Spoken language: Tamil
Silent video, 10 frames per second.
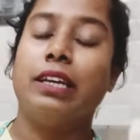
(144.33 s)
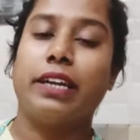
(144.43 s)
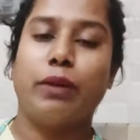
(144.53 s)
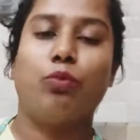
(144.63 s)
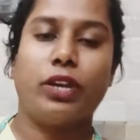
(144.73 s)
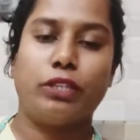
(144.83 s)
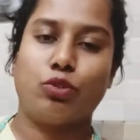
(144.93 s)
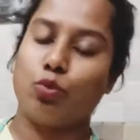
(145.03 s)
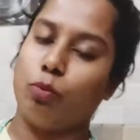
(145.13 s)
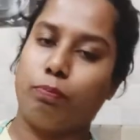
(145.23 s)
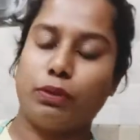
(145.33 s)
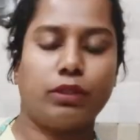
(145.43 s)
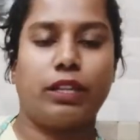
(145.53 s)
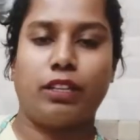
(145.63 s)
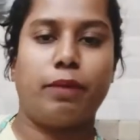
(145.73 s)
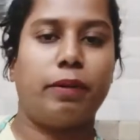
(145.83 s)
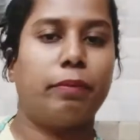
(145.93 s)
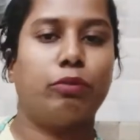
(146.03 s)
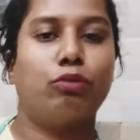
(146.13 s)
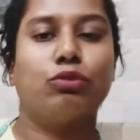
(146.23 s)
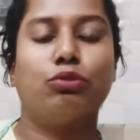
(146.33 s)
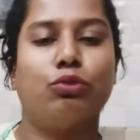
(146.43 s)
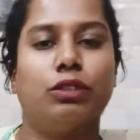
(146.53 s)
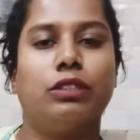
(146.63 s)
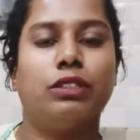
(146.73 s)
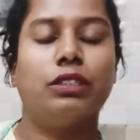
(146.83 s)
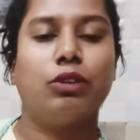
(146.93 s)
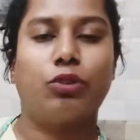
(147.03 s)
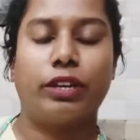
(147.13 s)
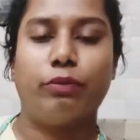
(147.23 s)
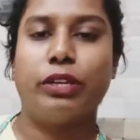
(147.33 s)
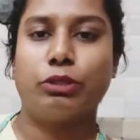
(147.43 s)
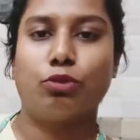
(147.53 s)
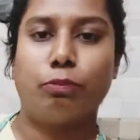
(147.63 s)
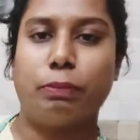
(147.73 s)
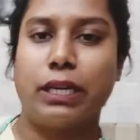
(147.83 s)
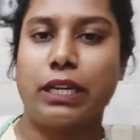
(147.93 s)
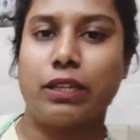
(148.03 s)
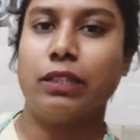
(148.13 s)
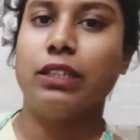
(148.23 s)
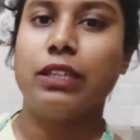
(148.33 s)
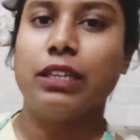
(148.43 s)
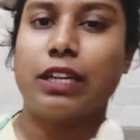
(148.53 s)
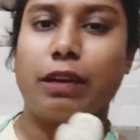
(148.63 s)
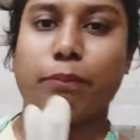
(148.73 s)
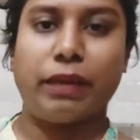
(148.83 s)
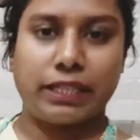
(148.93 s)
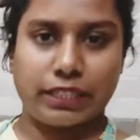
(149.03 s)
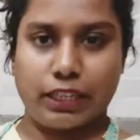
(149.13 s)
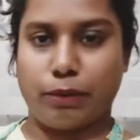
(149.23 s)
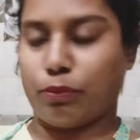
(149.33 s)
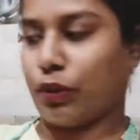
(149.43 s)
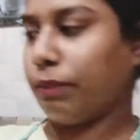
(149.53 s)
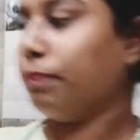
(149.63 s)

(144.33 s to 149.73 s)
ரெட் வைன் சோப் அதுதான் பண்ண போகிறோம் ஸோ வந்துட்டு நான் ஒரு ரெட் வைன் சோப் பண்ணுறதுக்கு நான் பேஸ் எடுக்க போகிறேன்